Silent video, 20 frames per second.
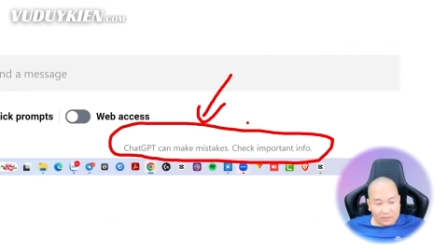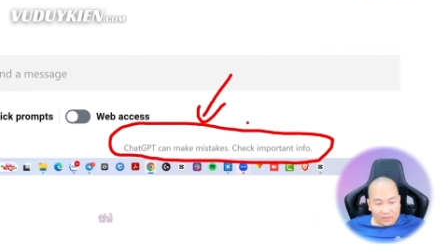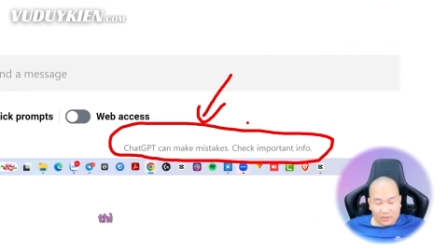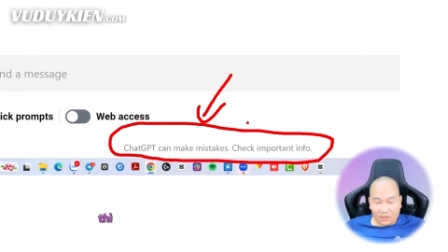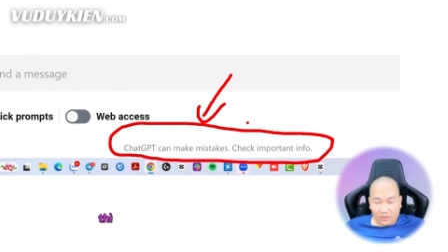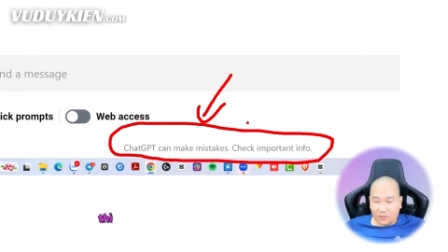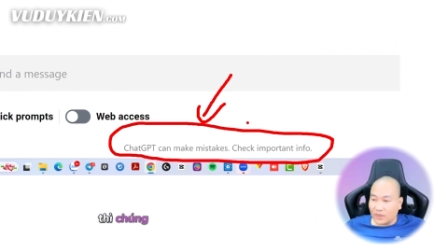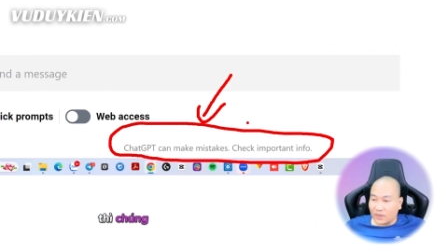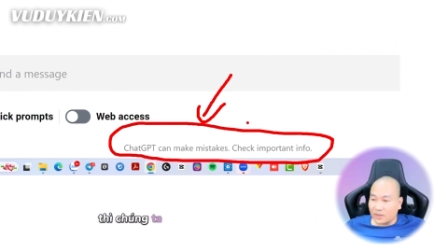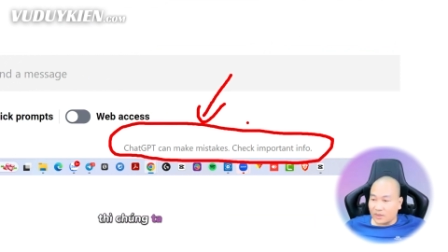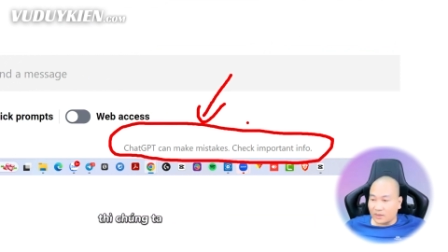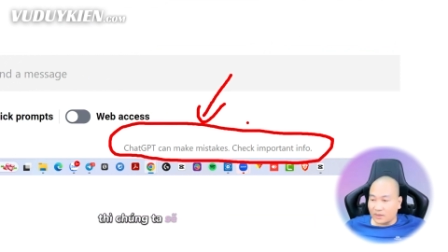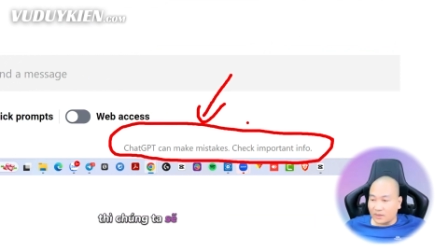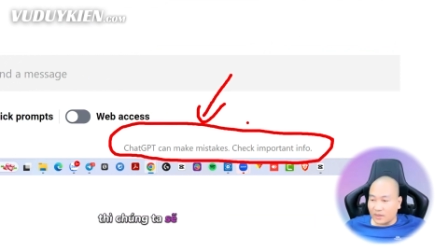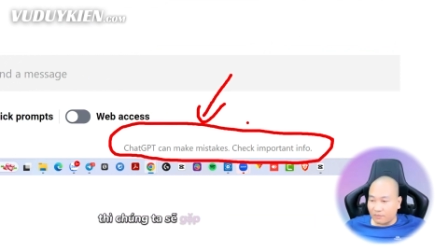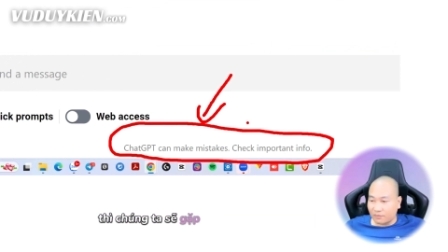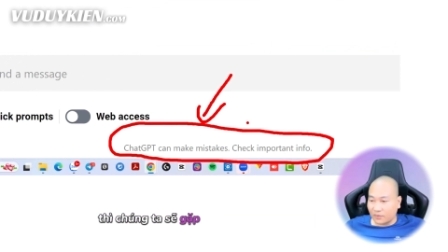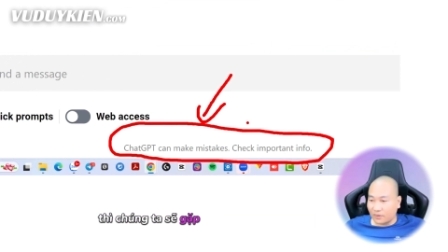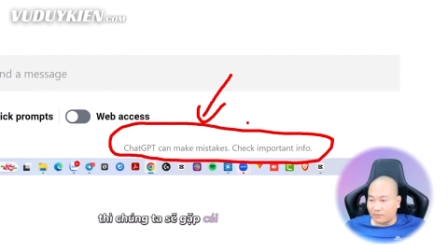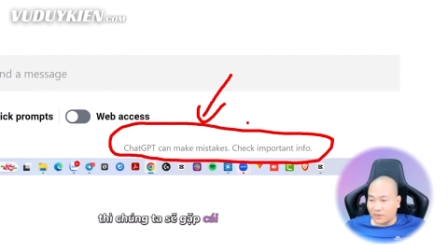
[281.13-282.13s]
thì chúng ta sẽ
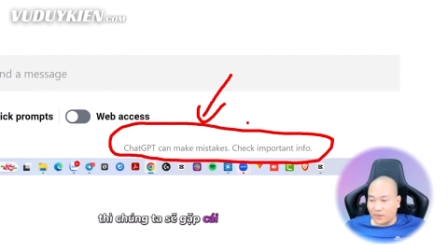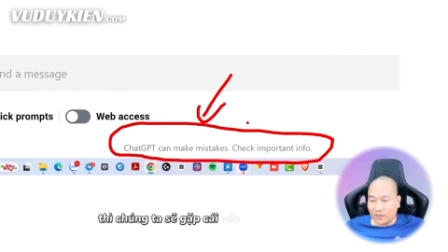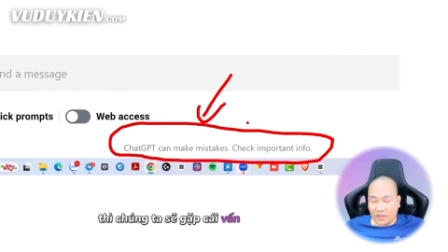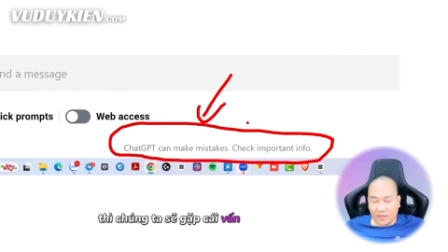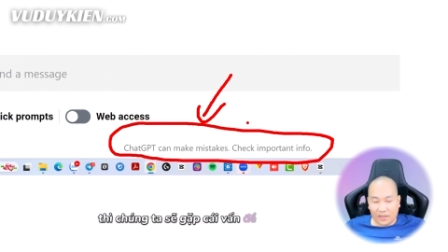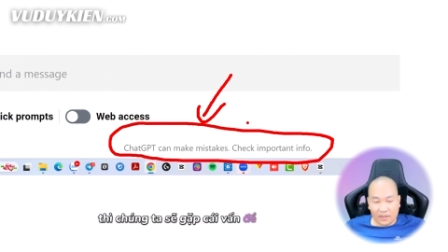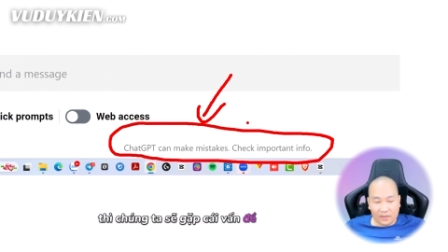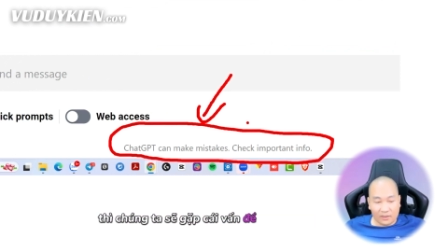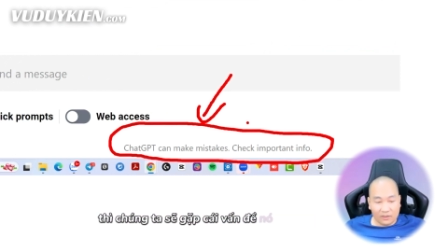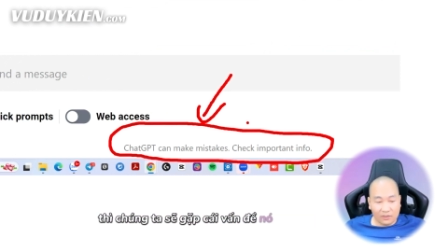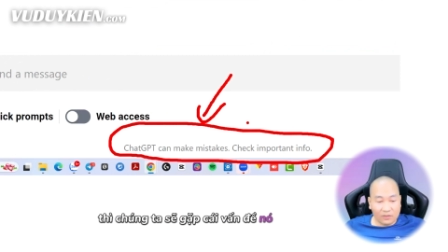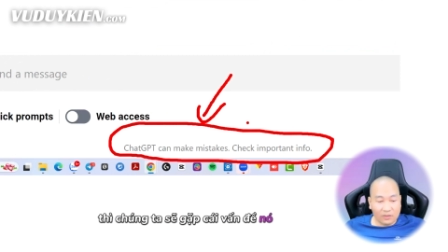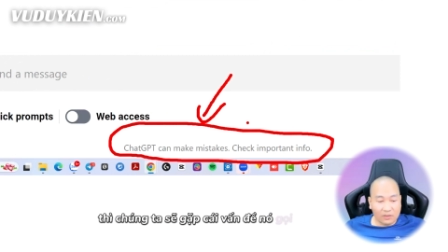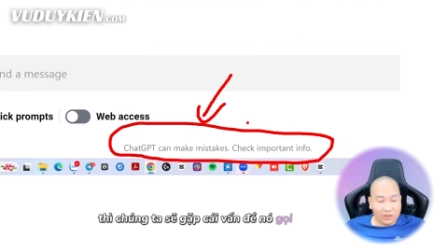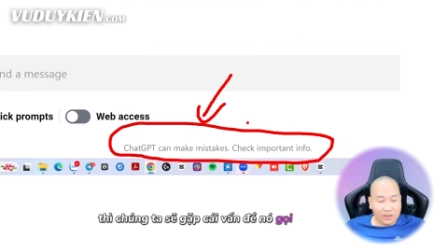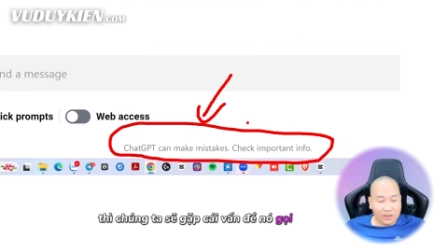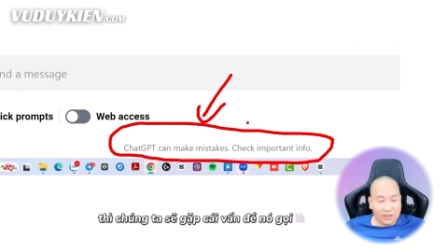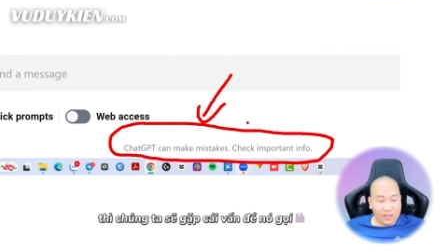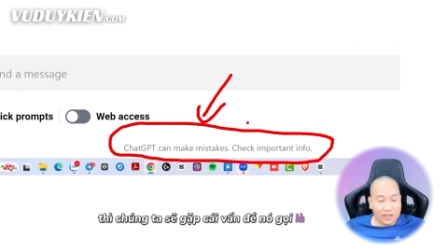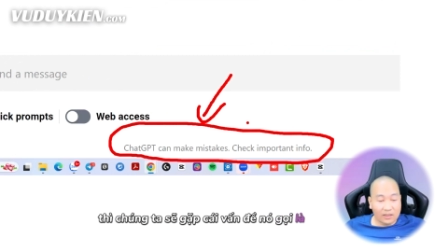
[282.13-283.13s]
gặp cái vấn đề nó
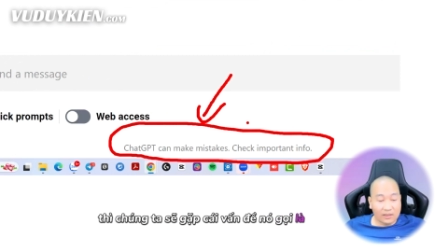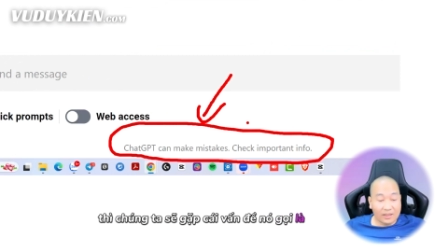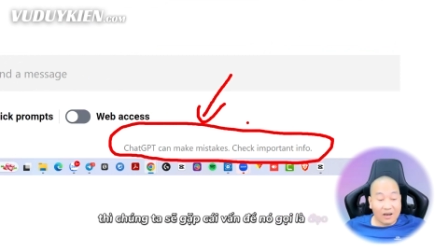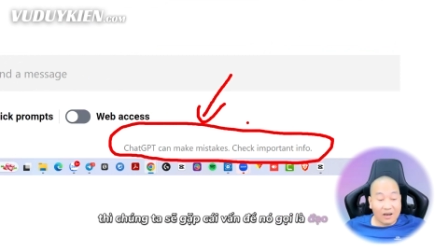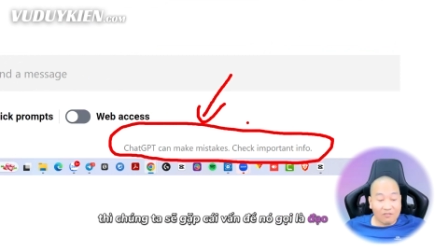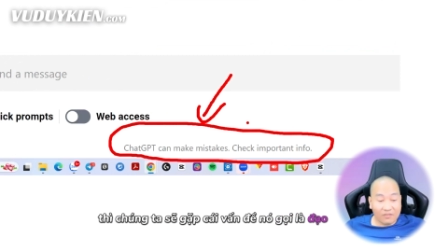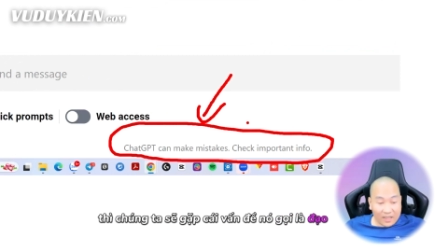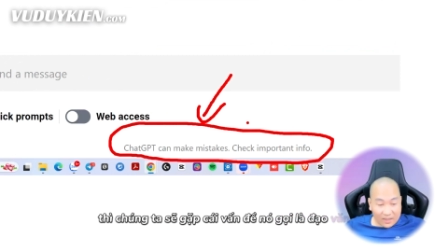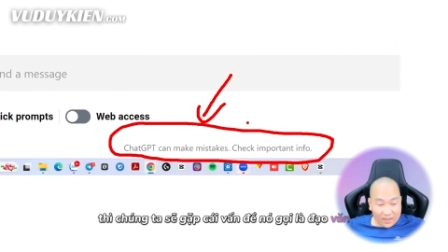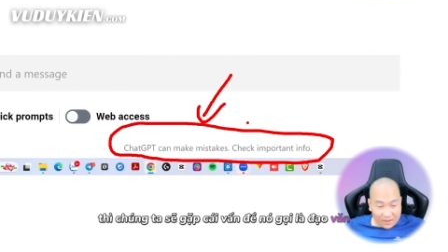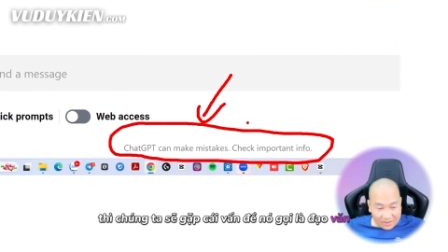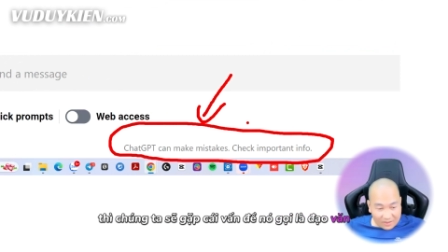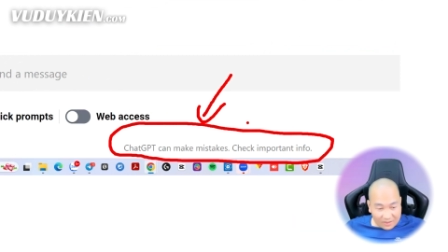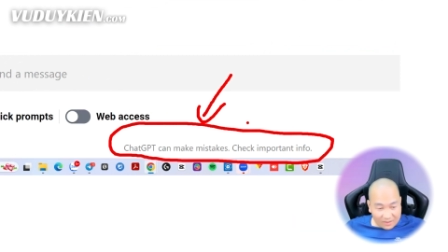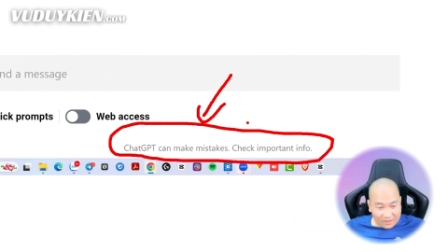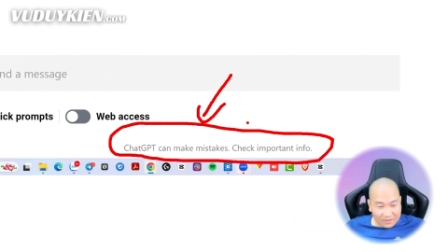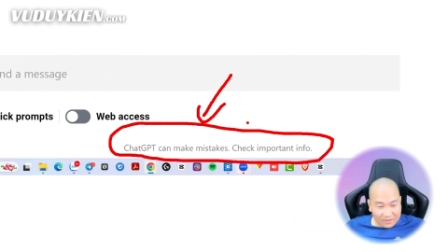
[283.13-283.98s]
gọi là đạo văn.